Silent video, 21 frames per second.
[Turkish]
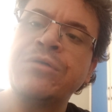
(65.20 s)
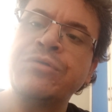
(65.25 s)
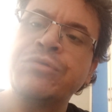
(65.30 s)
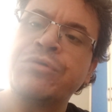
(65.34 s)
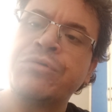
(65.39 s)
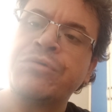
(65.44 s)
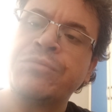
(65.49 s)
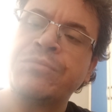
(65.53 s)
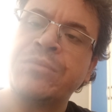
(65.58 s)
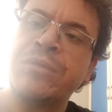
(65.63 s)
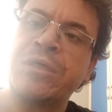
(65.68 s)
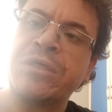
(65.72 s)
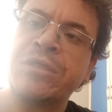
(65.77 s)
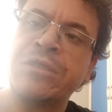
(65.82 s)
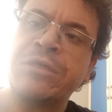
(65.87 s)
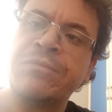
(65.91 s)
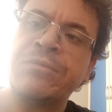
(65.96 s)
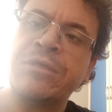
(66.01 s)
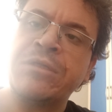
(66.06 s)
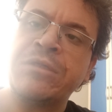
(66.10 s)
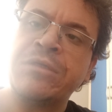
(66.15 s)

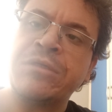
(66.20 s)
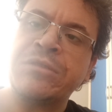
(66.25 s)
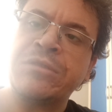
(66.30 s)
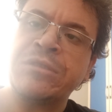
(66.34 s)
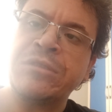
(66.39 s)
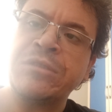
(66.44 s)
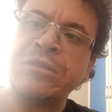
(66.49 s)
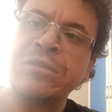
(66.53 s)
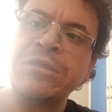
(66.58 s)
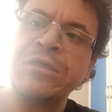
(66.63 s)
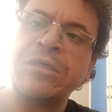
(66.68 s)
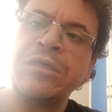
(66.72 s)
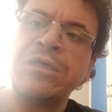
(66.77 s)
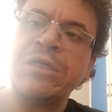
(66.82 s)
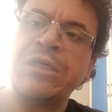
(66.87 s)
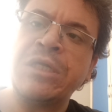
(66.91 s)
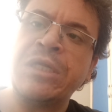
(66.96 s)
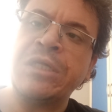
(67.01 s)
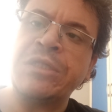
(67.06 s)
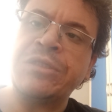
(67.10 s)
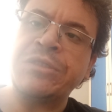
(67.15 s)
yorumlarda belirtin.
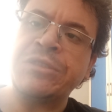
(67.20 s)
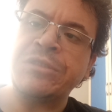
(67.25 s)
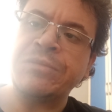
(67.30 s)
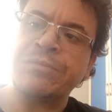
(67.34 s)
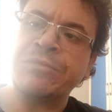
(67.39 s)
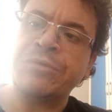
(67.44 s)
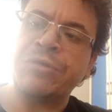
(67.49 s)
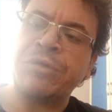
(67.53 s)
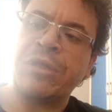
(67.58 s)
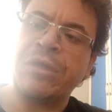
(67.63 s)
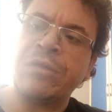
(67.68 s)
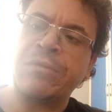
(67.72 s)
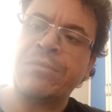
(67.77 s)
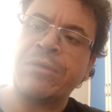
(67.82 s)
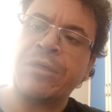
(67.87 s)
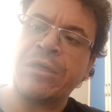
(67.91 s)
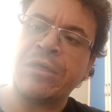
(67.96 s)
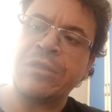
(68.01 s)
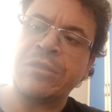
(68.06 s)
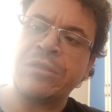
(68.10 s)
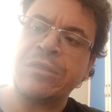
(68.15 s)
İletişimde olalım
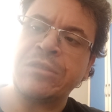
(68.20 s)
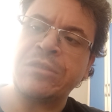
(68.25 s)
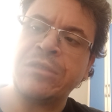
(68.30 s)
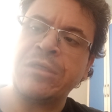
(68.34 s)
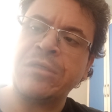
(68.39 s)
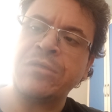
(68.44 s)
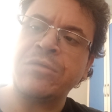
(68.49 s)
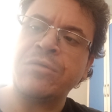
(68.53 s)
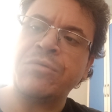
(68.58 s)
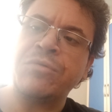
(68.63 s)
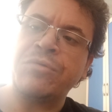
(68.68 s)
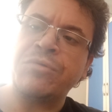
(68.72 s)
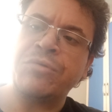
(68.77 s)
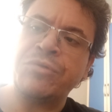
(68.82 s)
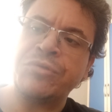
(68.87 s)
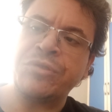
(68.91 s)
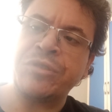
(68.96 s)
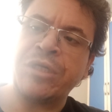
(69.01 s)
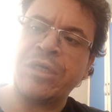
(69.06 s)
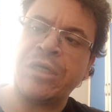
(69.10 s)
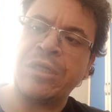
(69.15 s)
arkadaşlar.
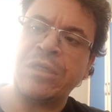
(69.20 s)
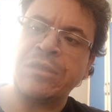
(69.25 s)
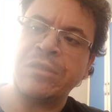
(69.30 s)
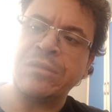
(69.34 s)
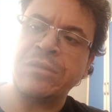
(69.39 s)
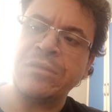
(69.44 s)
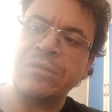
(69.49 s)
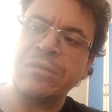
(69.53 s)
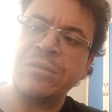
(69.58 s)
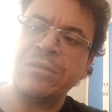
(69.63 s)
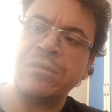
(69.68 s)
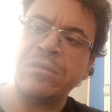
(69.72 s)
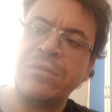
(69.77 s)
Hoşçakalın.